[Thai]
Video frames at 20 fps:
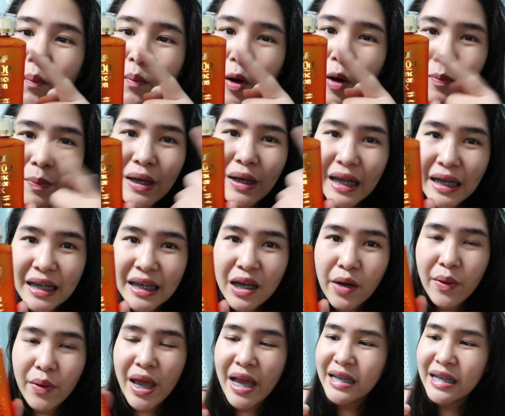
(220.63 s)
หมดไปนิด
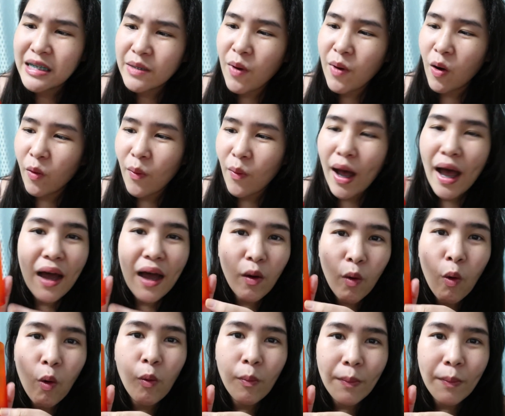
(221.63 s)
เดียวเองจะบอกว่า
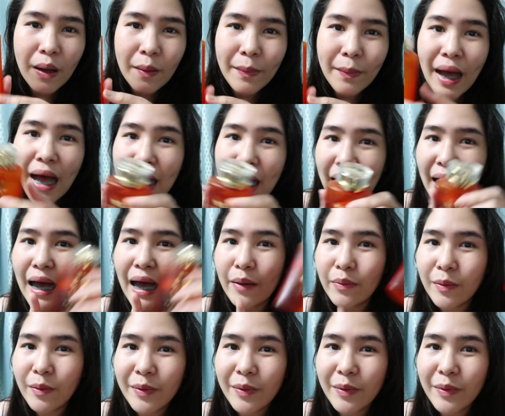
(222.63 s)
คุ้มมากๆนะคะ